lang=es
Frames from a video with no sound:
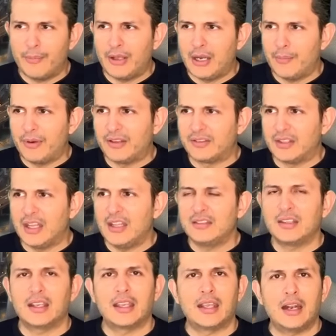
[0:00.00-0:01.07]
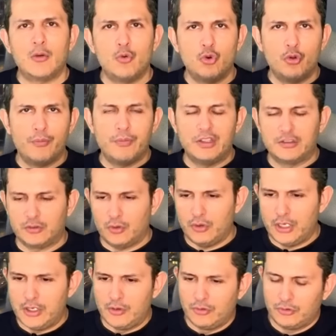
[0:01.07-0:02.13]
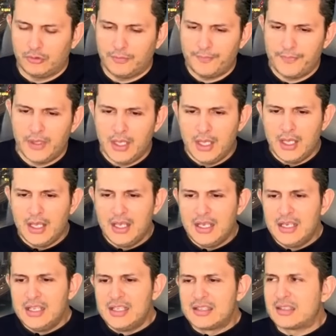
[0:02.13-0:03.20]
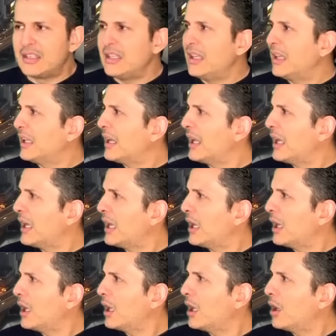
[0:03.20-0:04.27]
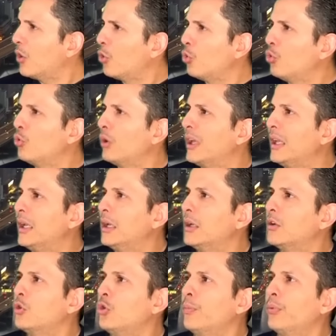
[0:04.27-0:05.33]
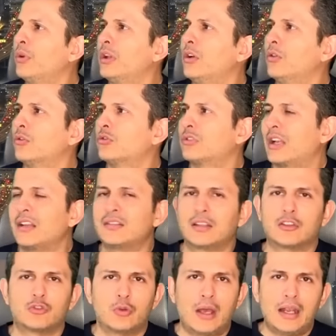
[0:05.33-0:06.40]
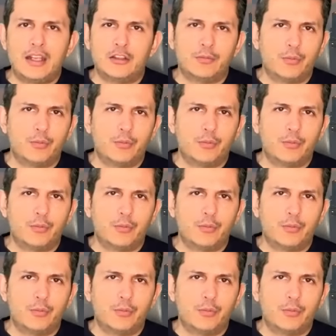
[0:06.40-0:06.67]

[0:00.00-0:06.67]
para presidencia, que eran unos misóginos. Si era el grupo de los transexuales